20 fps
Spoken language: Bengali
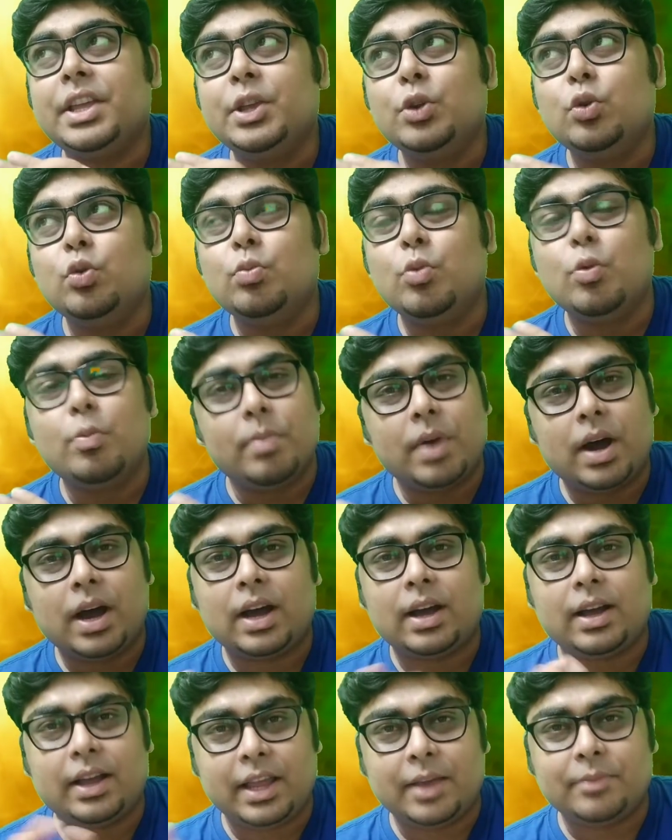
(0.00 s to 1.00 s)
ইউ মুম্বা
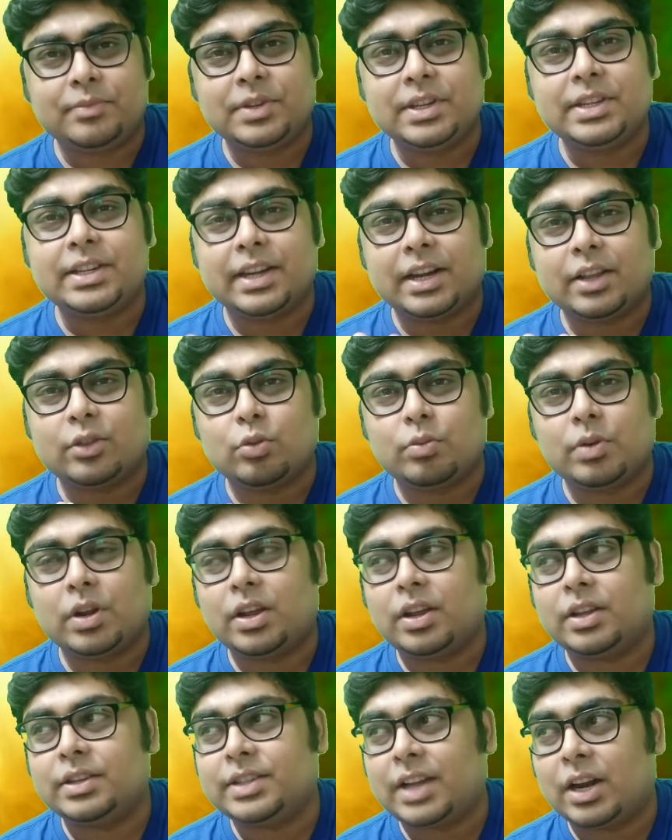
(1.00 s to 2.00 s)
এফসি যেটা তোমরা
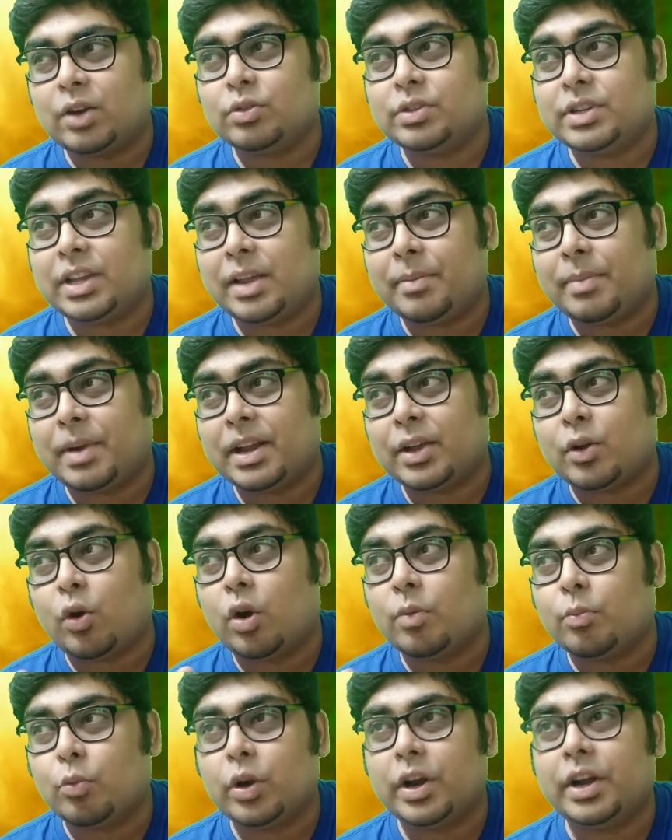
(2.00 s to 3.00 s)
জানো যে এবারে
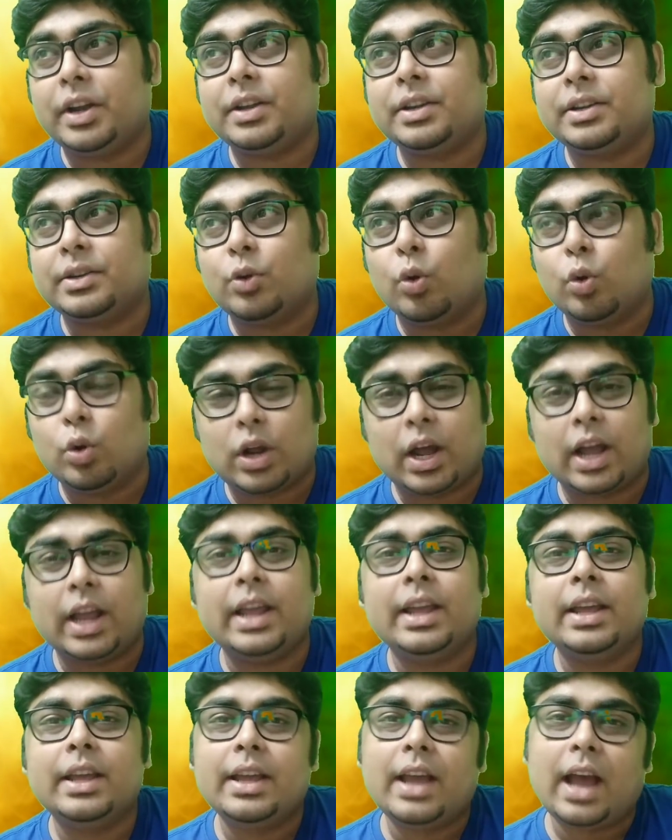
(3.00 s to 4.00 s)
কর্পোরেট কোটায়
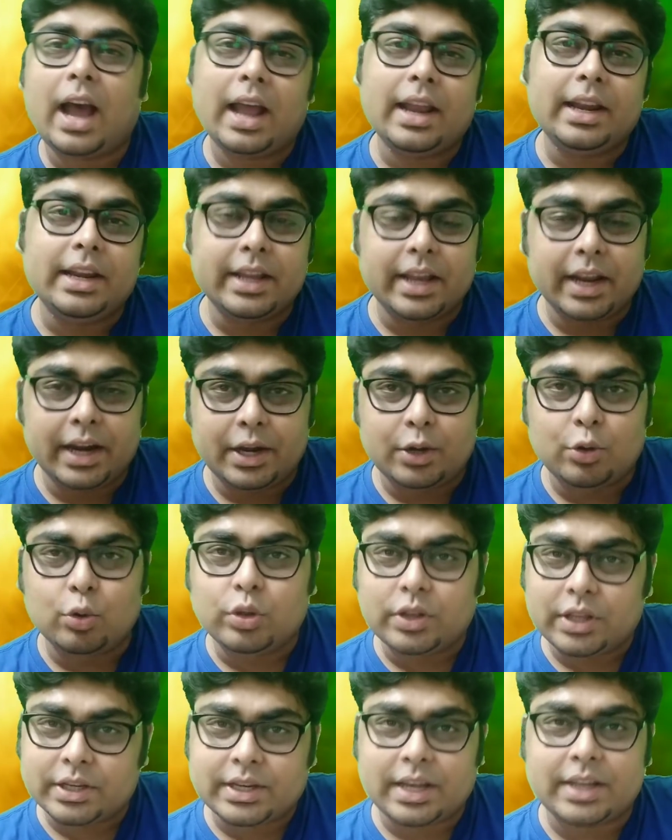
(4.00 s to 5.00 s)
আই লিগে
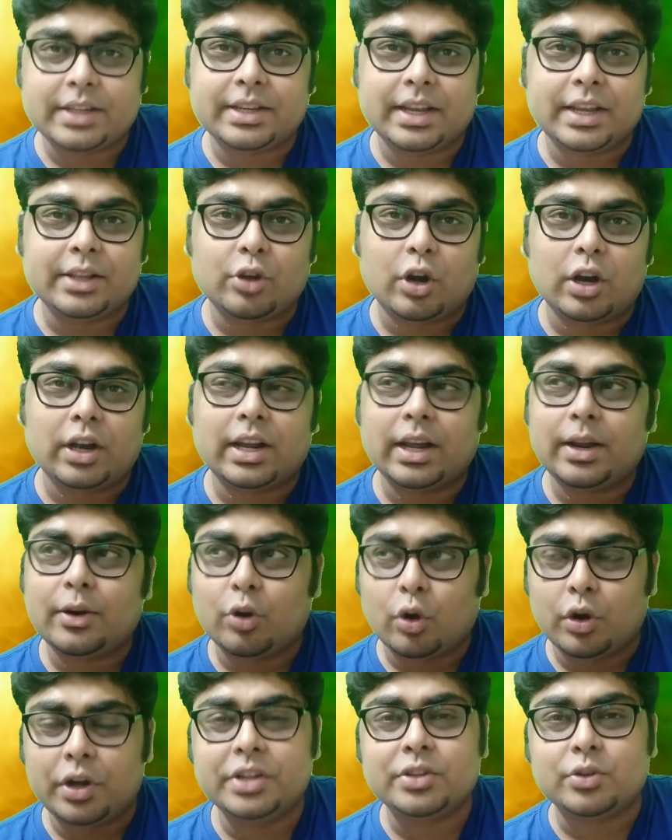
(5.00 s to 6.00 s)
ঢুকতে চাইছে এই দলটা
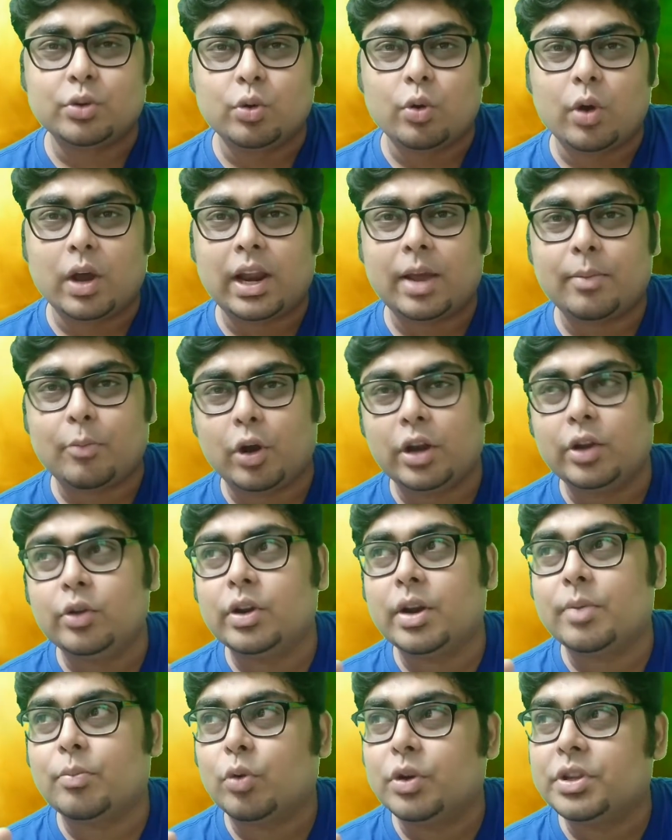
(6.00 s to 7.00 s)
রনি স্ক্রুওয়ালা
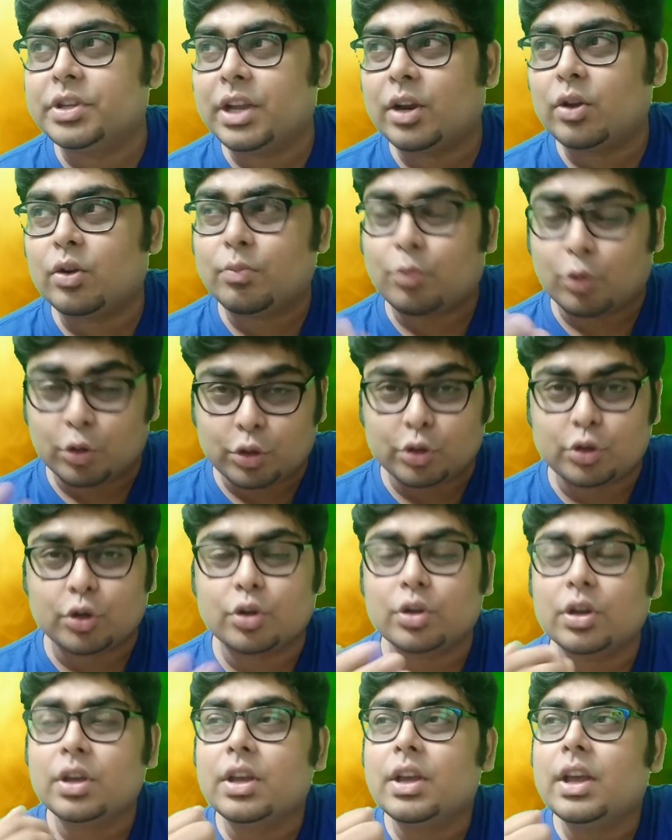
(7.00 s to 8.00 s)
বলিউডের পরিচালক
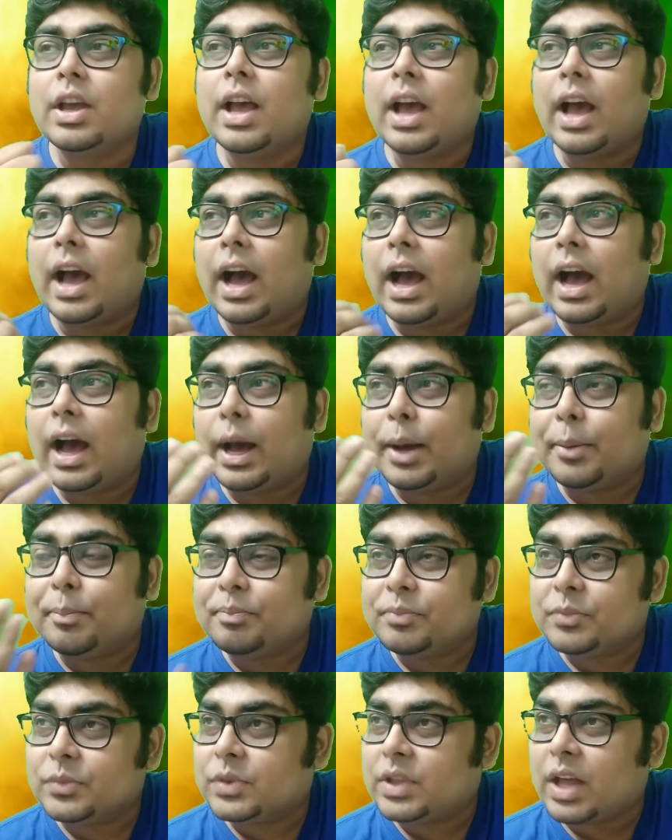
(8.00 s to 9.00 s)
প্রযোজক
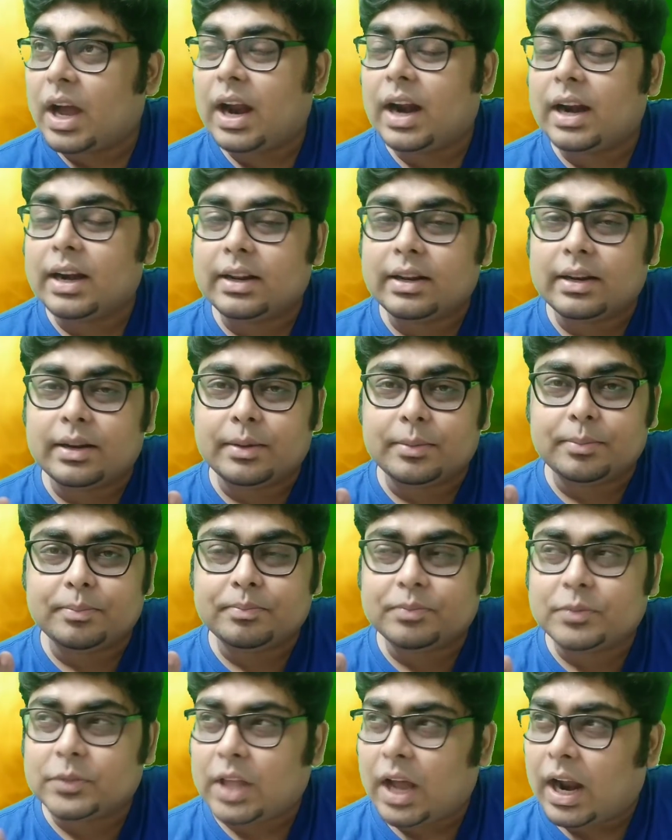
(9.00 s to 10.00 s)
তার
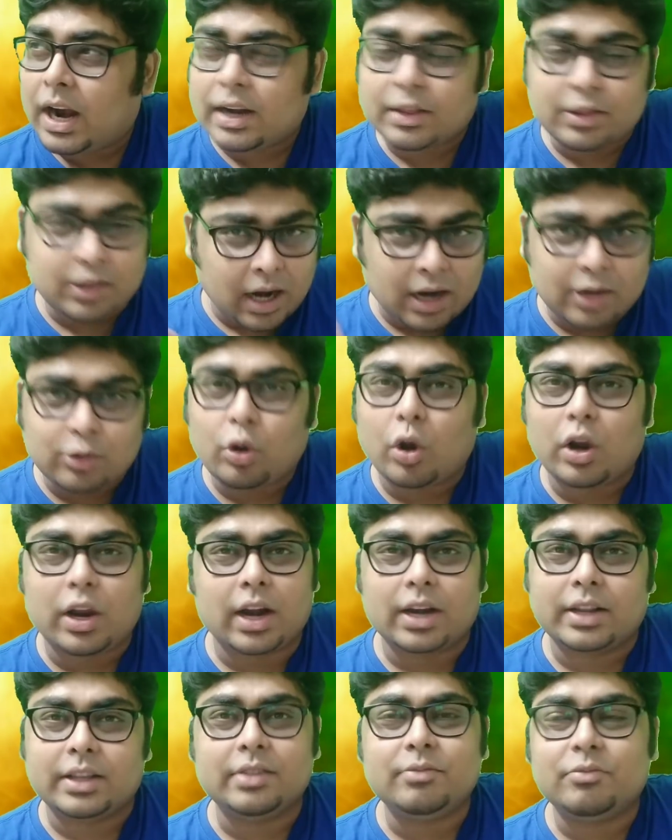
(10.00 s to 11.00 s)
তার তার দল
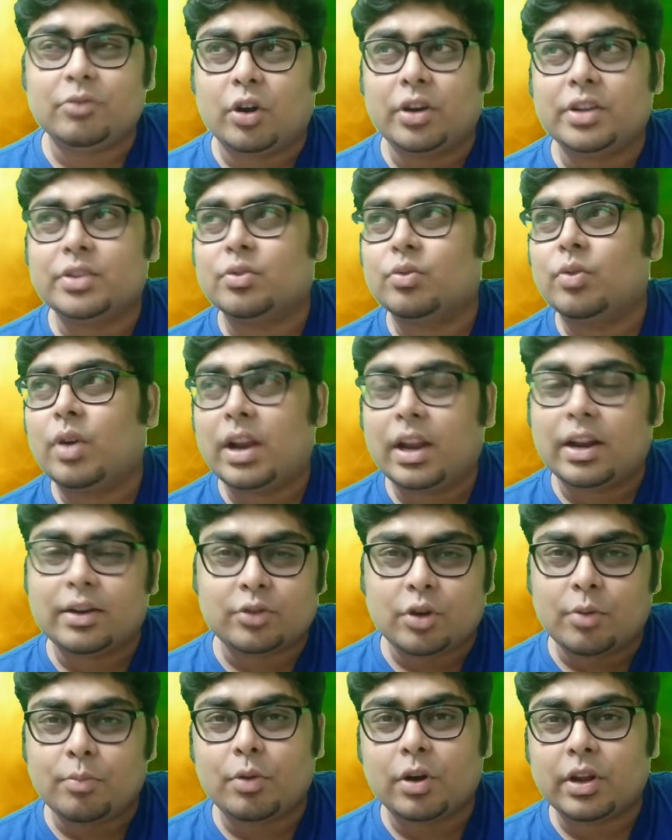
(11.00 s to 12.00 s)
আর কি রনি স্ক্রুওয়ালা
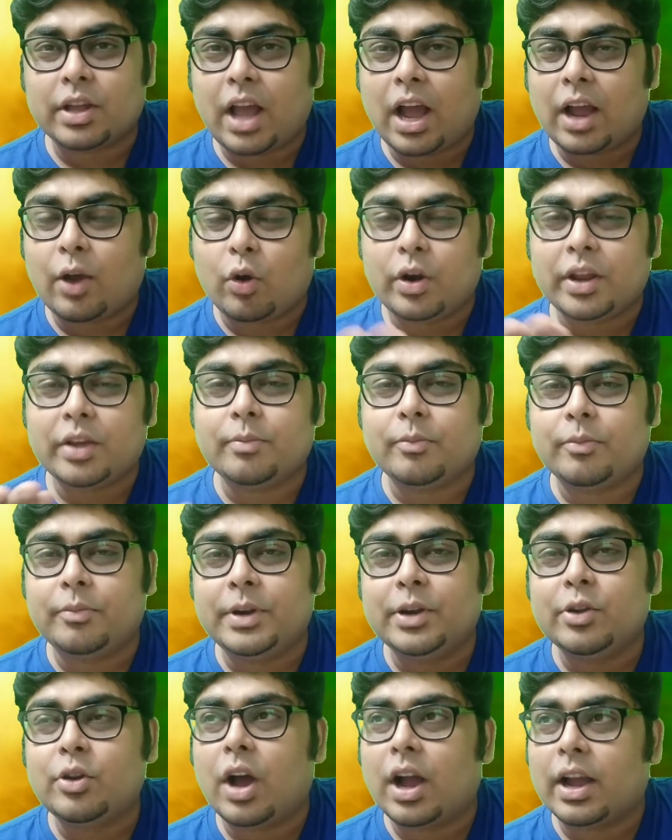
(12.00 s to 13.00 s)
সম্পর্কে অনেক
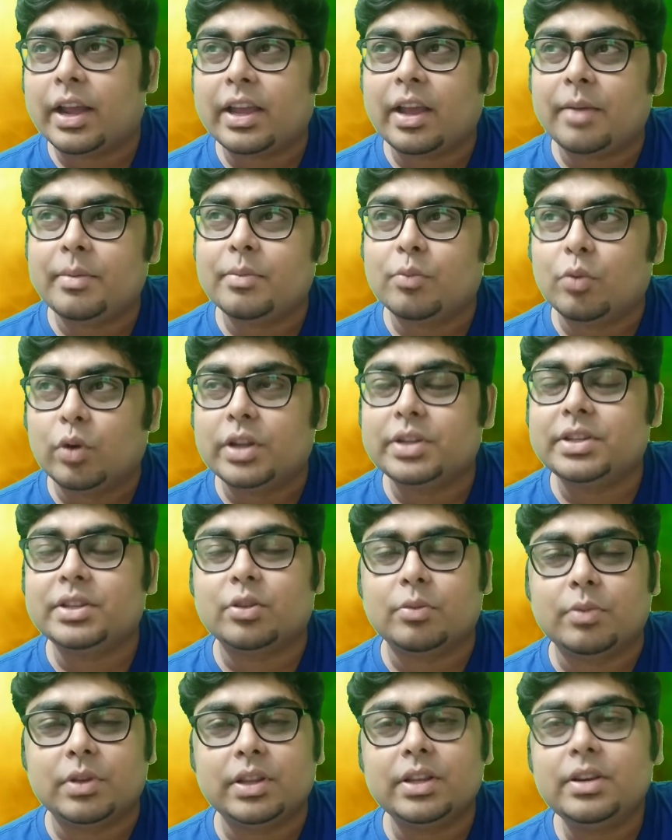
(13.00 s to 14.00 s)
ভিডিও আগেই আমি বলেছি
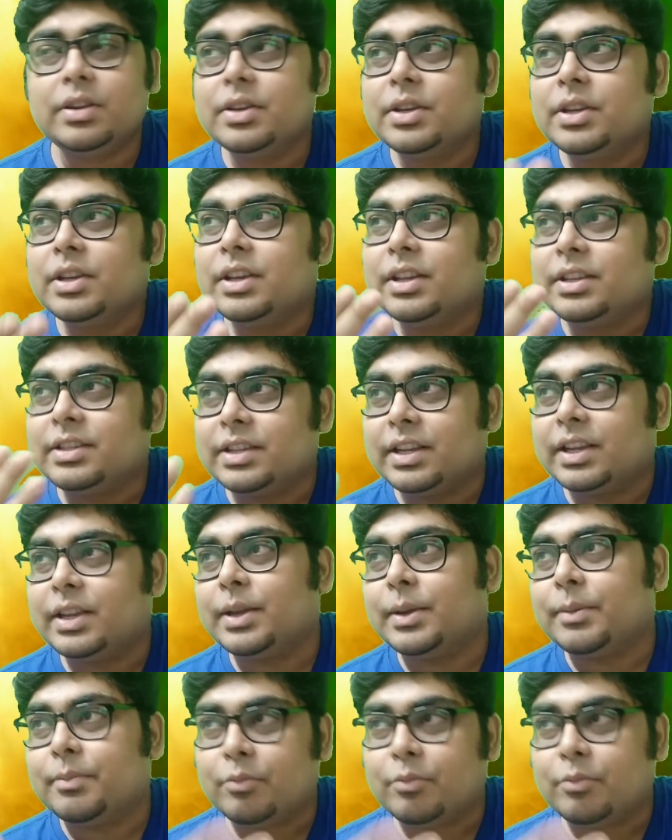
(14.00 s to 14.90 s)
তোমাদের যে